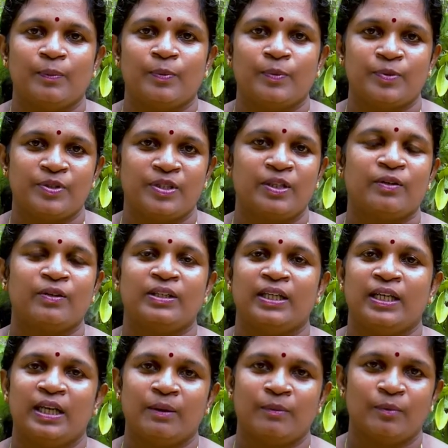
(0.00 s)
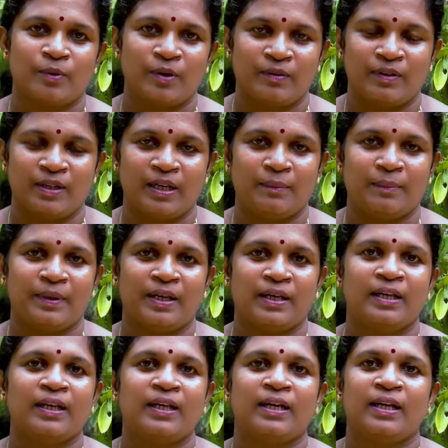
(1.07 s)
பூசி கொஞ்சம் நேரம் ஊற விட்ட
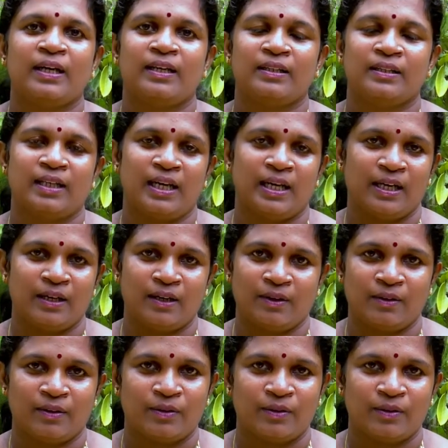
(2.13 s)
பிறகு நீங்கள் தலைக்கு